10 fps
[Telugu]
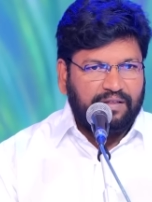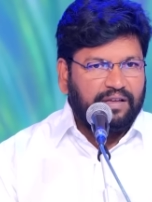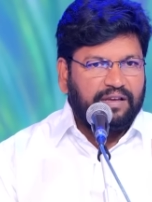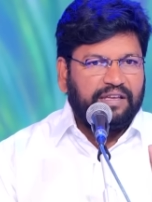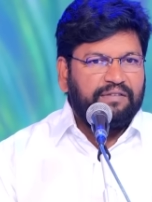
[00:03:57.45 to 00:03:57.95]

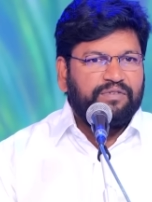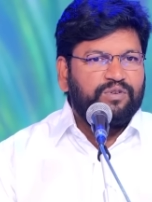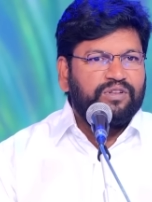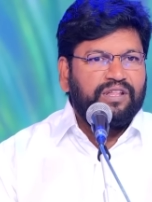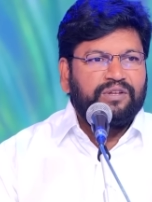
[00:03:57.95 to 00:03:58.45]
ఇంకా
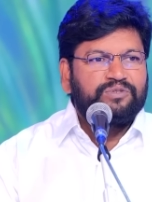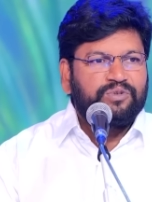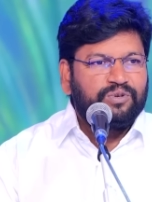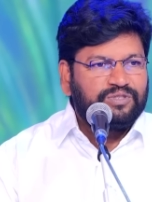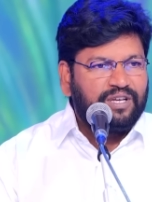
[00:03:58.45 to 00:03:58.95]
ఎవరు
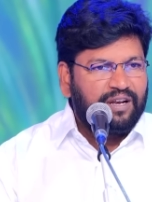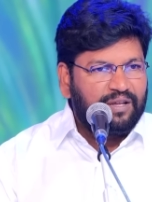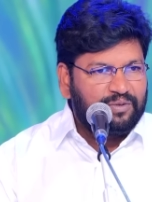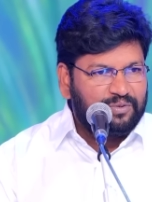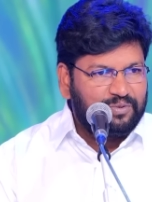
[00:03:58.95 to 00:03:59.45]

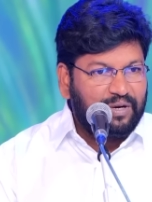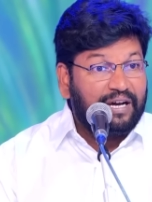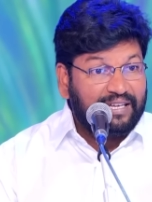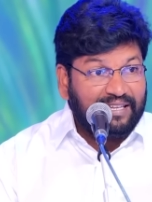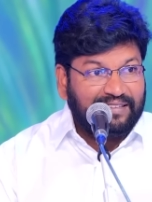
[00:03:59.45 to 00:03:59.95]
నేర్చుకోజాలరు ఆ
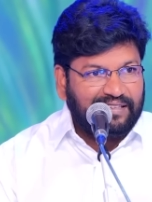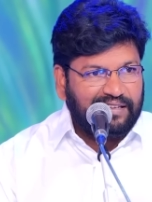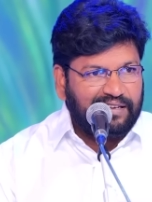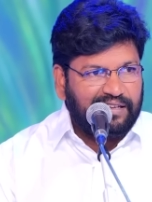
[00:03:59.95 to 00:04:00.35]
కీర్తనని